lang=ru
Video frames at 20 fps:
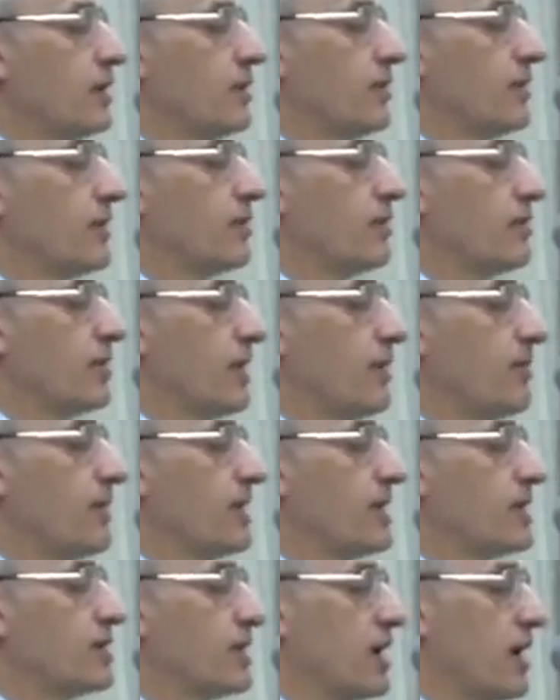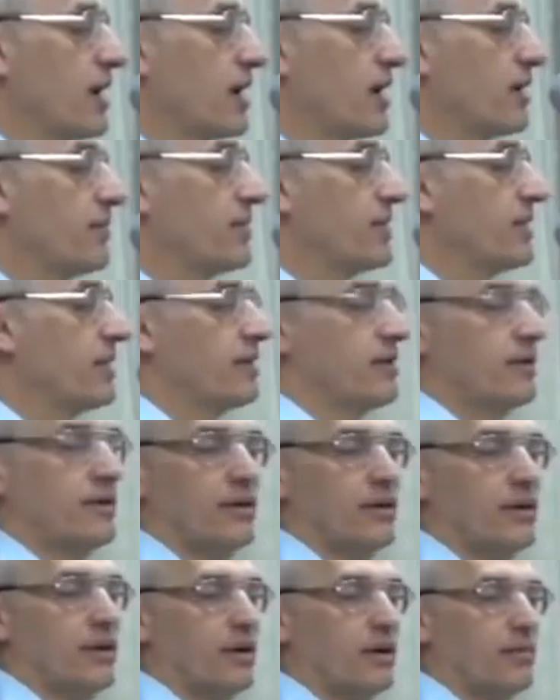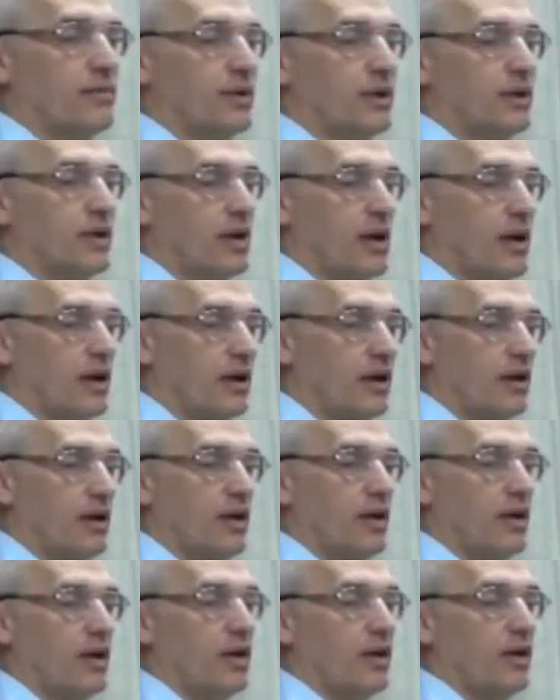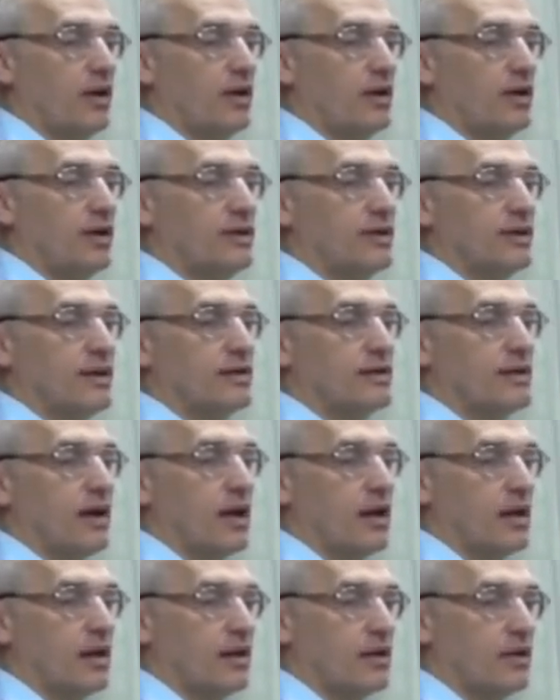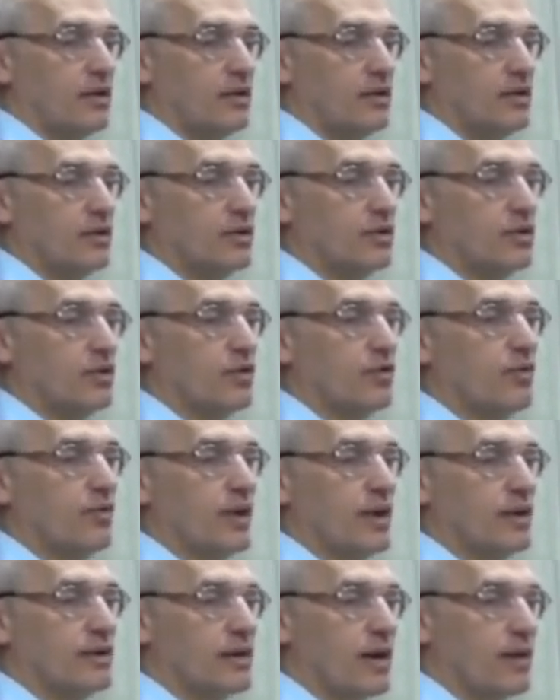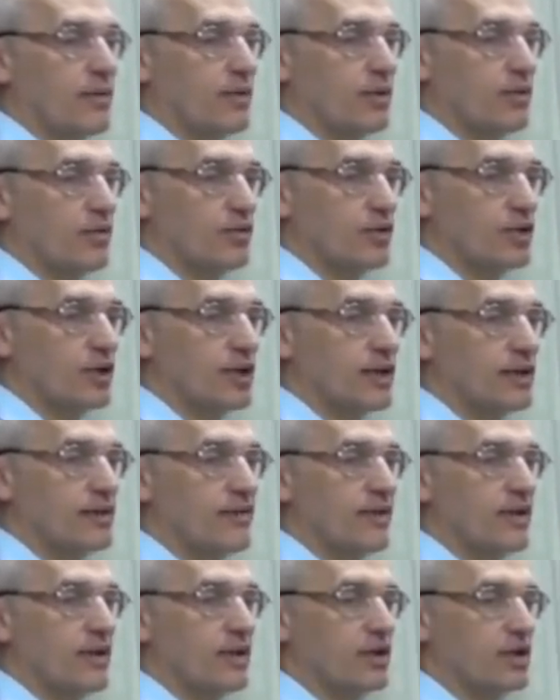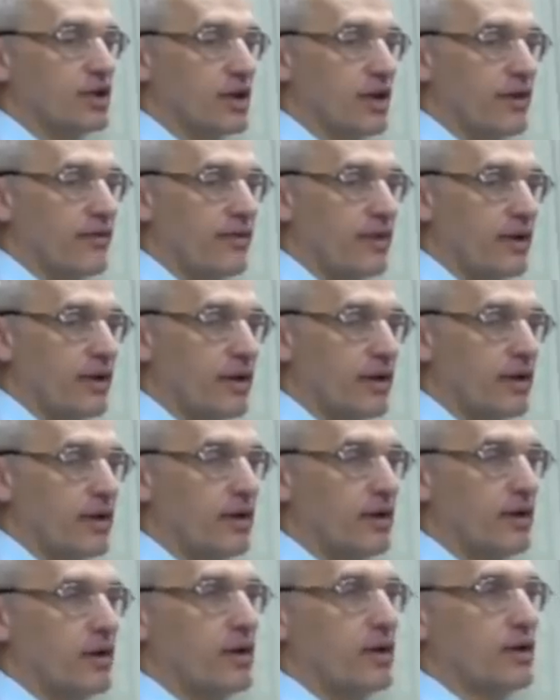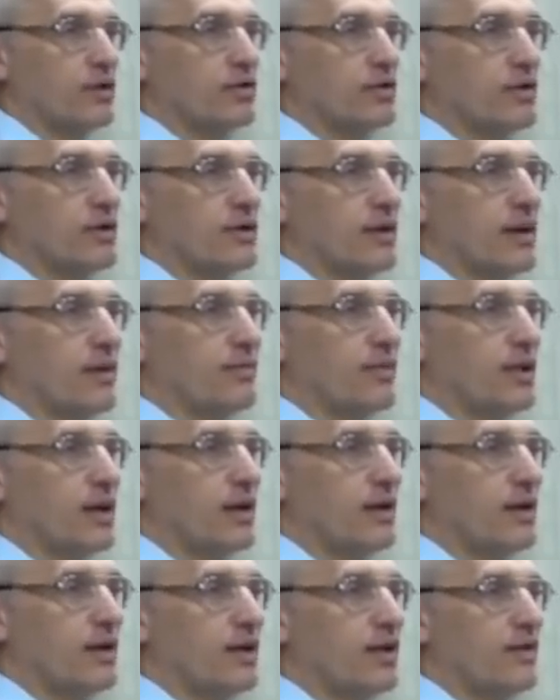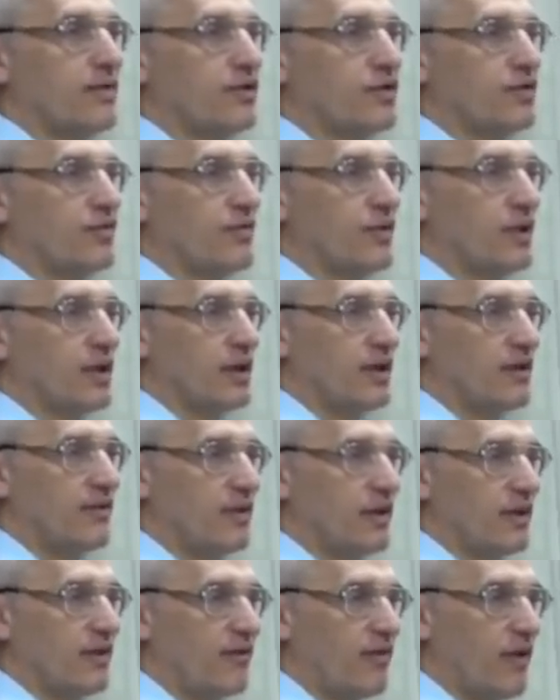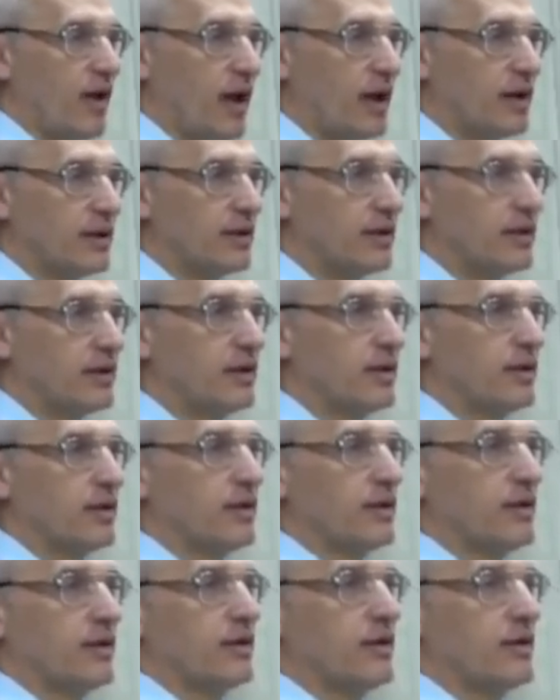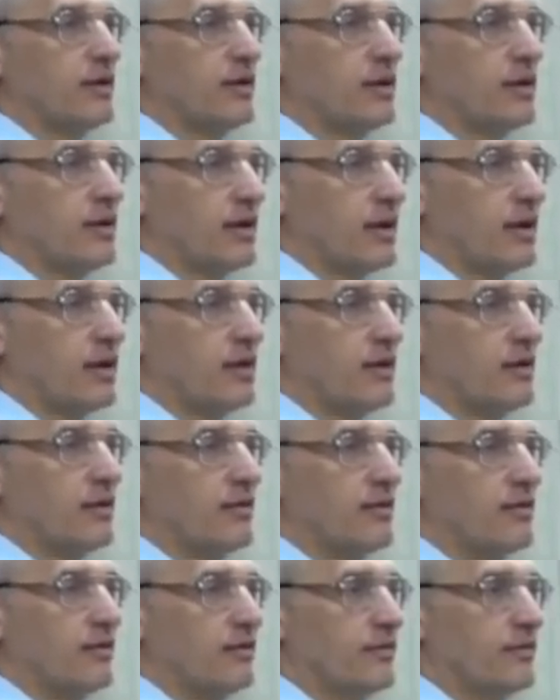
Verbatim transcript: Но потом она подошла ко мне, обняла и сказала, что ты у меня самый лучший на свете человек – что на самом деле ты ни в чем не виноват и так далее.